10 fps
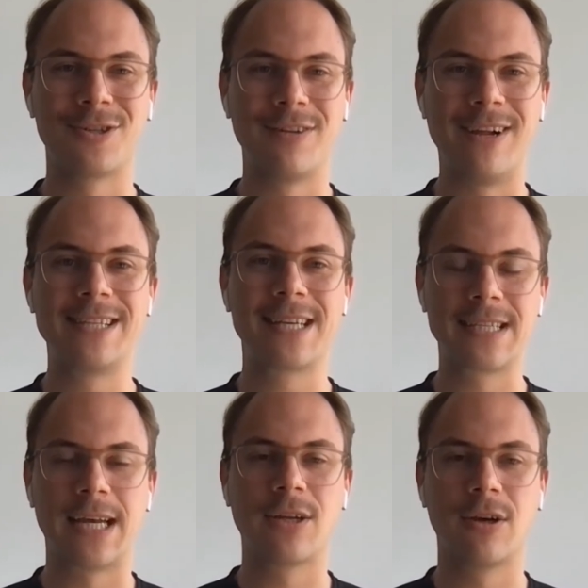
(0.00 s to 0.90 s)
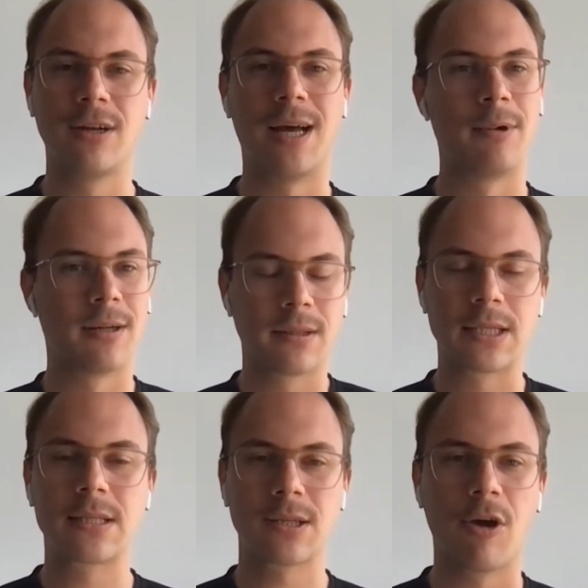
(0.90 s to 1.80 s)
äh, ganz schöne Wälzer sein können, aber
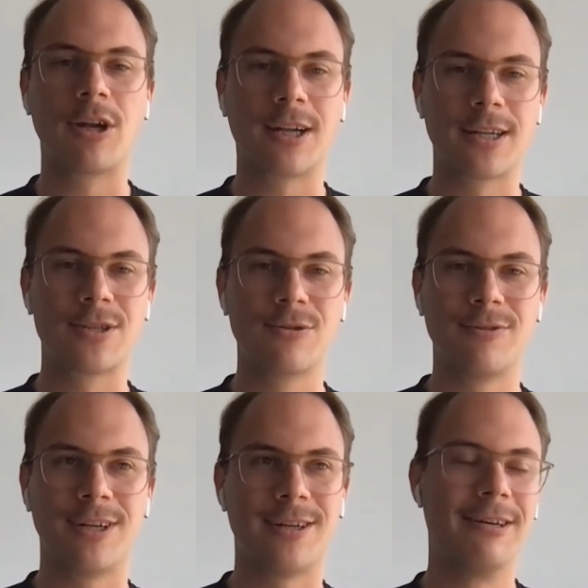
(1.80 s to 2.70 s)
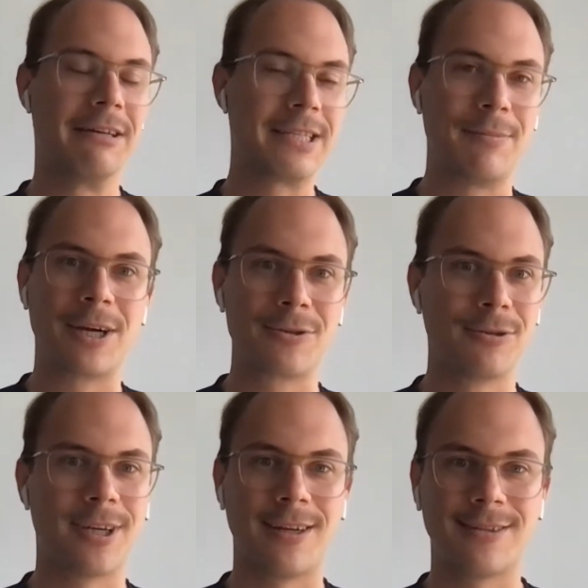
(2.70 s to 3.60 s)
das gehört da dazu, weil das Thema
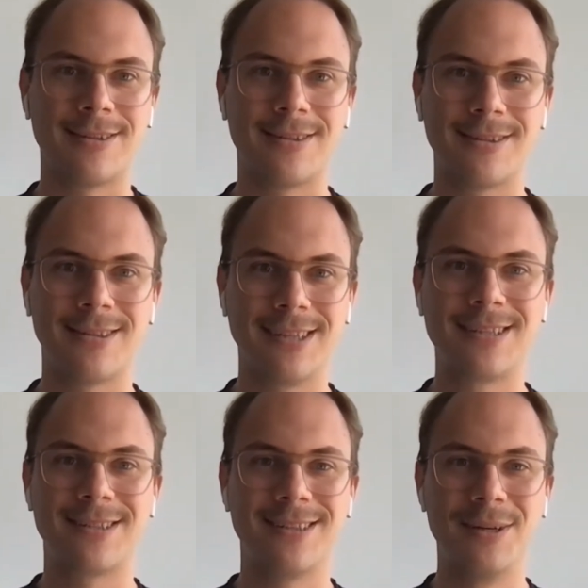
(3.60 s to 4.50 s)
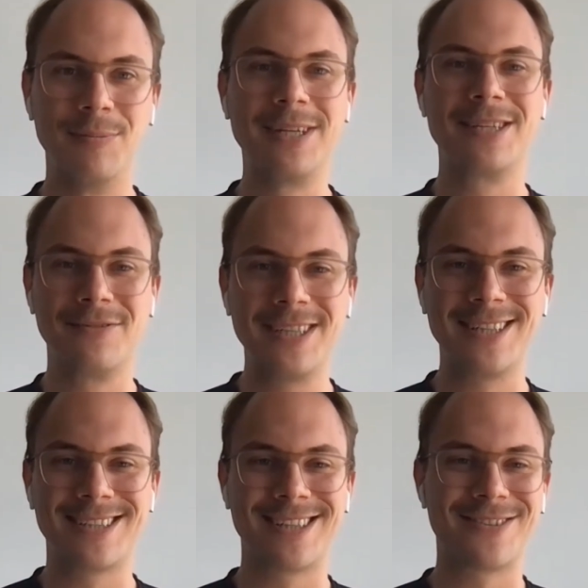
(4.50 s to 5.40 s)
Gesundheit äh, ist mit das
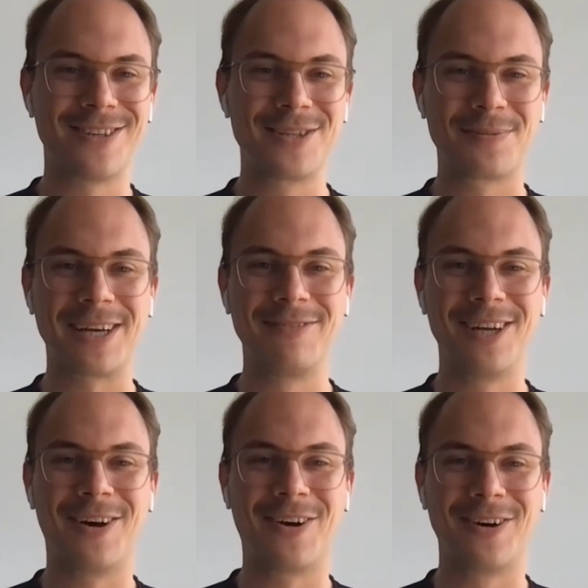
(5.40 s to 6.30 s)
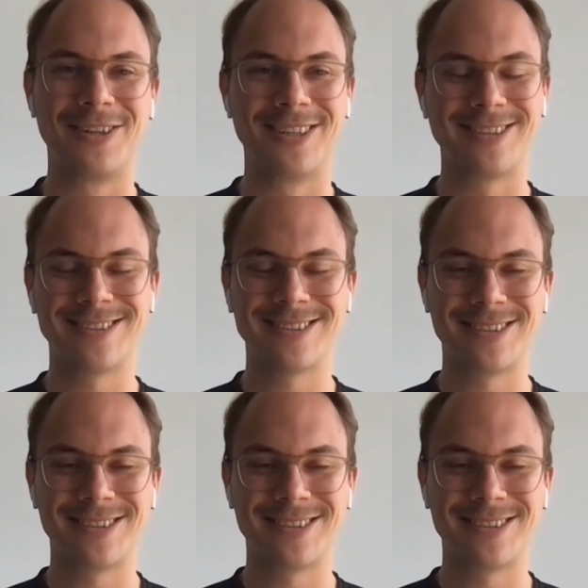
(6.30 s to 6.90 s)
Wichtigste, deswegen sprechen wir ja auch heute.